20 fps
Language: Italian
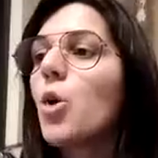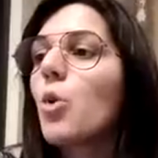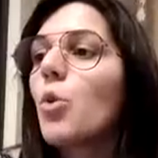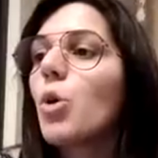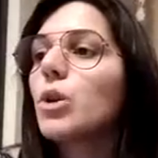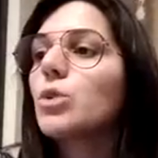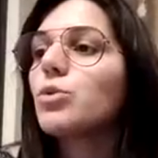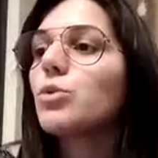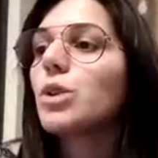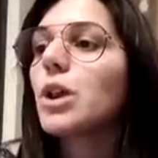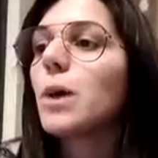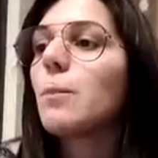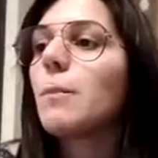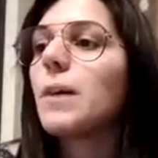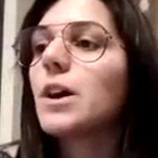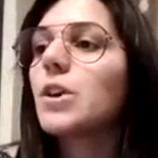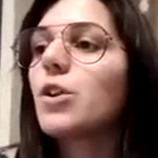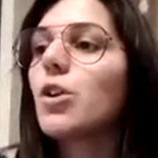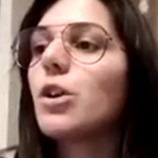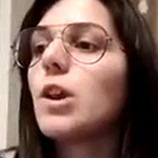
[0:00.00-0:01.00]
Quando una
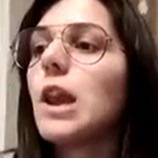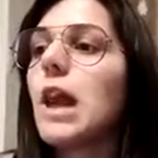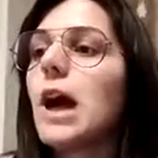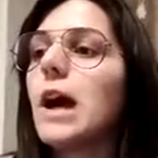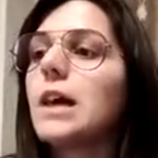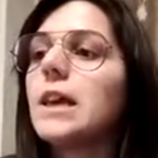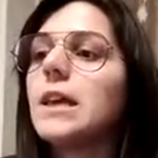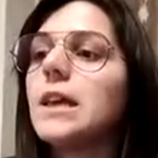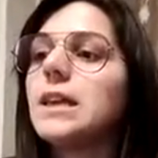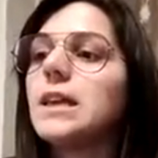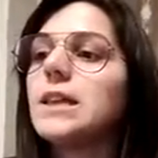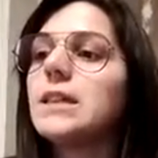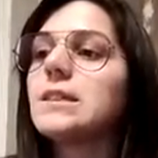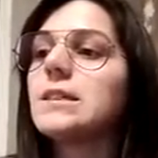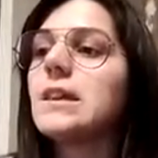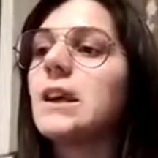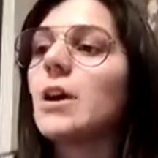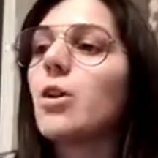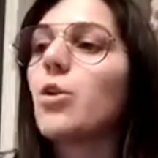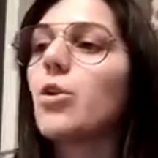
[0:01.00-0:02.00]
parola
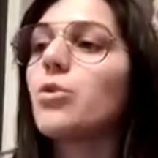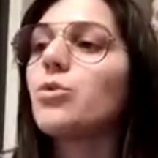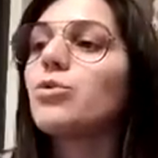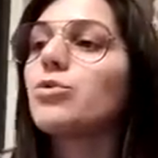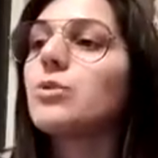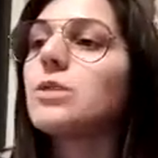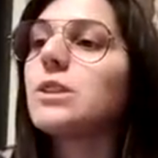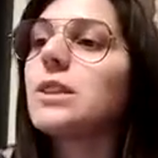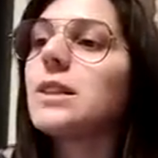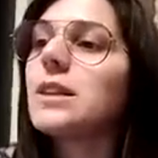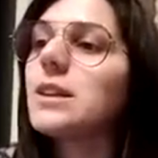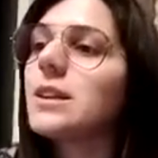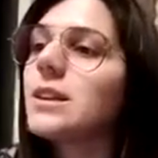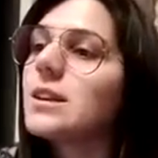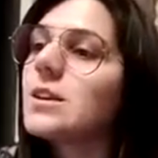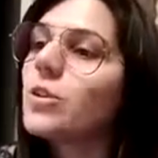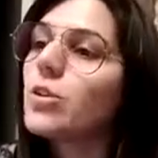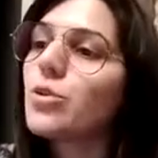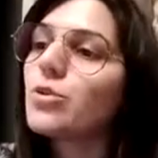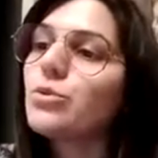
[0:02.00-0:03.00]
inizia con un,
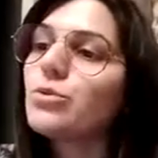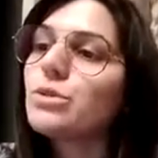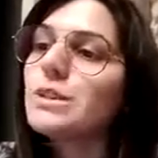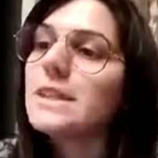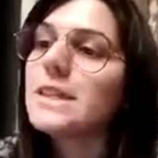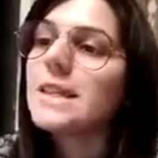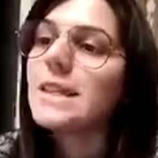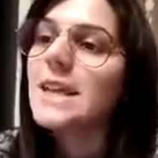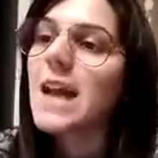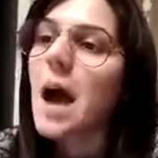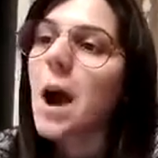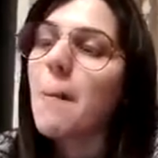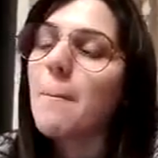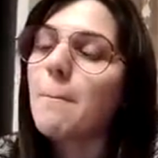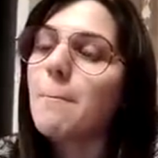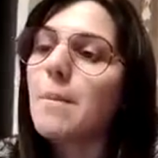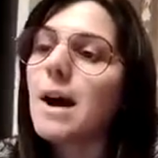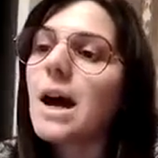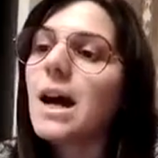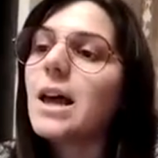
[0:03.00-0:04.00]
di, con un
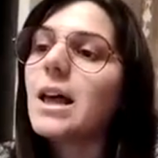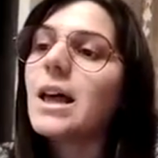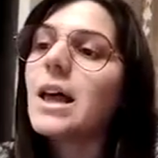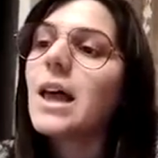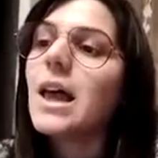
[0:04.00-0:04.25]
digramma,